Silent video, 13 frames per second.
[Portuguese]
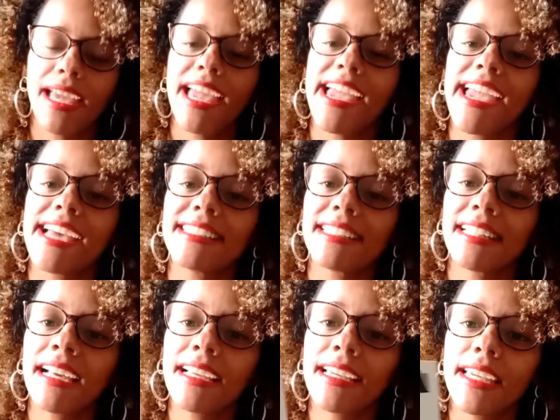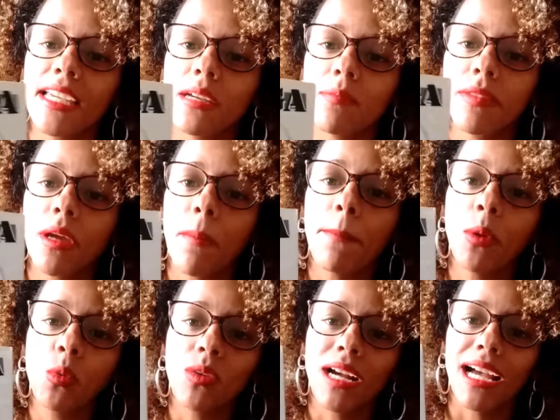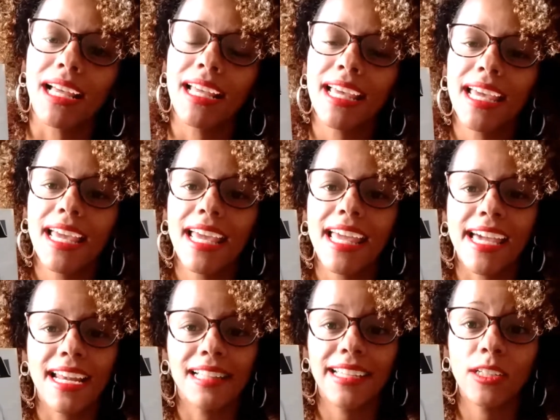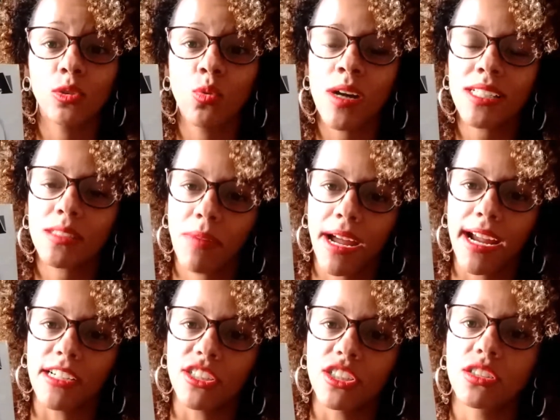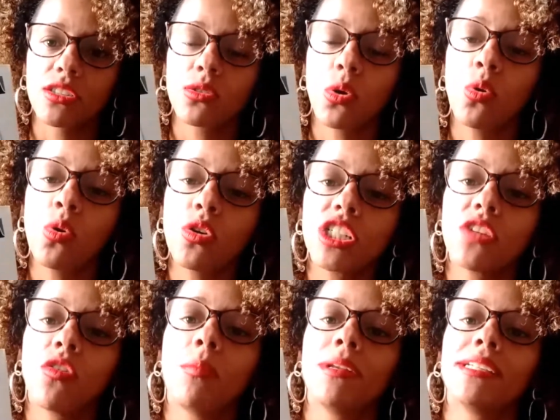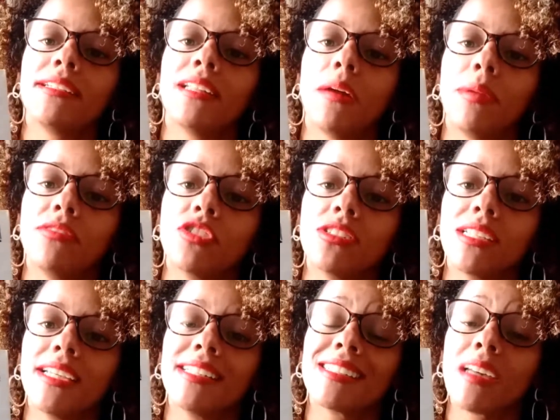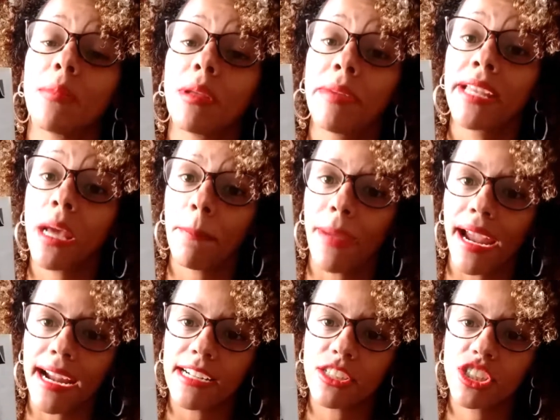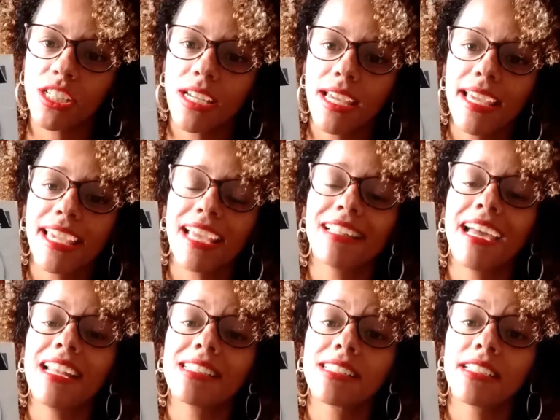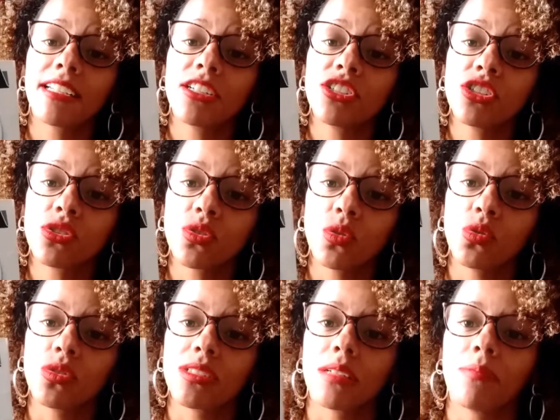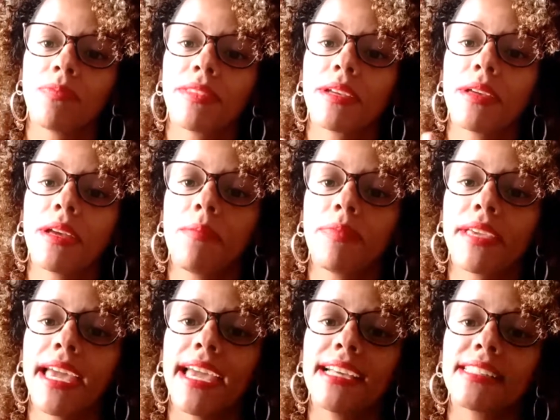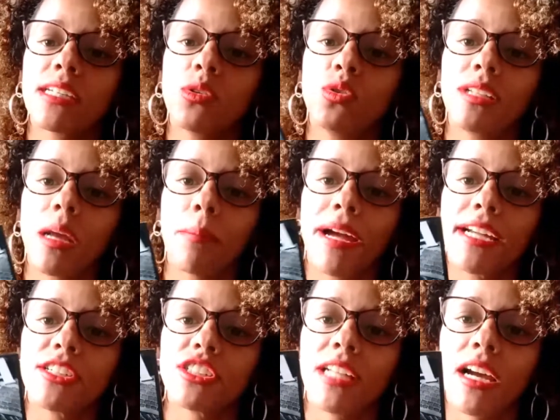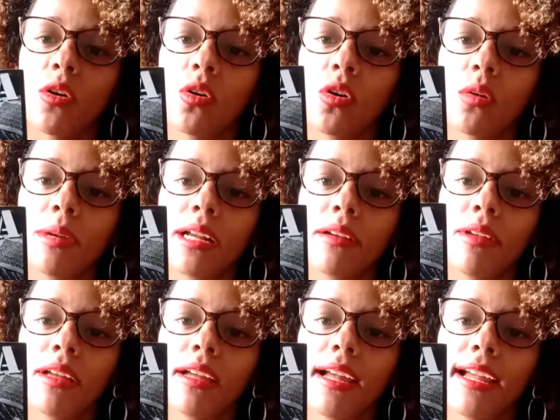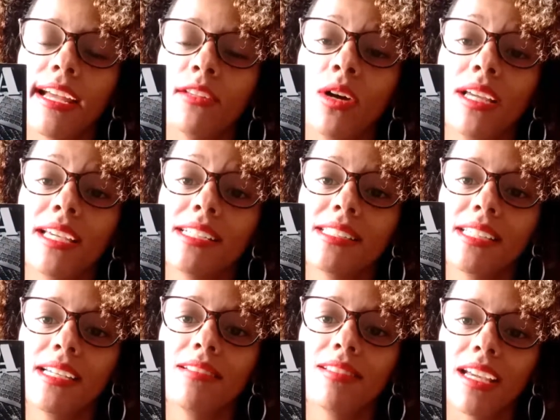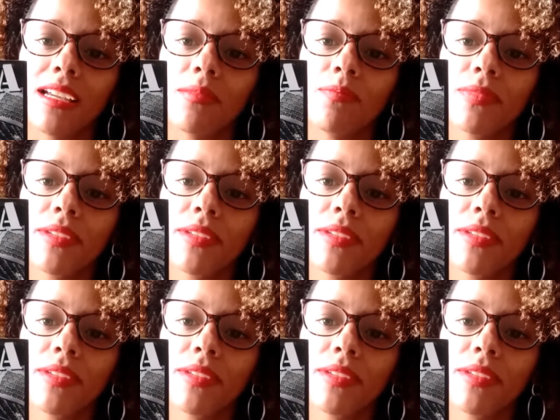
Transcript: Essa daqui, Punga. Ela tem duas partes. Hoje eu vou apresentar para vocês essa primeira parte, que é da Elisandra de Souza. Essa outra parte da obra é do Aquins Quintê.